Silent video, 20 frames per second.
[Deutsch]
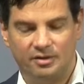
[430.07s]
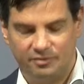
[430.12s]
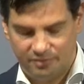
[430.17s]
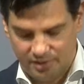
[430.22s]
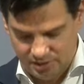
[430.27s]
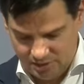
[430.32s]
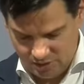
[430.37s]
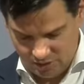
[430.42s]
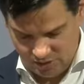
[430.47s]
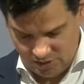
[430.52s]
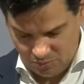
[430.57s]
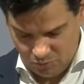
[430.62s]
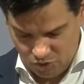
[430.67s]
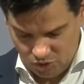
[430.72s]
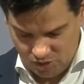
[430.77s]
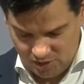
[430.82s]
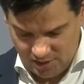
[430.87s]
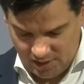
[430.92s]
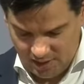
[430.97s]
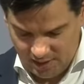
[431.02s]
was aus dem
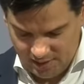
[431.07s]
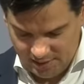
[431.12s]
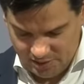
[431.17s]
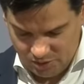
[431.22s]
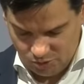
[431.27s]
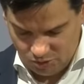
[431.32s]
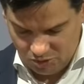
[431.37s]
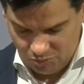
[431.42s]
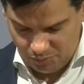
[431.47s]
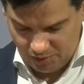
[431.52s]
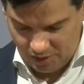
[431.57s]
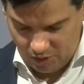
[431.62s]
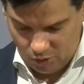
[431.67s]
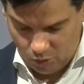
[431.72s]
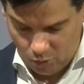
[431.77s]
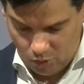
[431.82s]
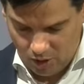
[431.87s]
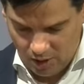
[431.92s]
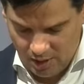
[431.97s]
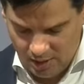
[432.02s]

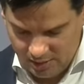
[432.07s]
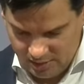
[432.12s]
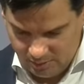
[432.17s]
Sozialleistungsbetrug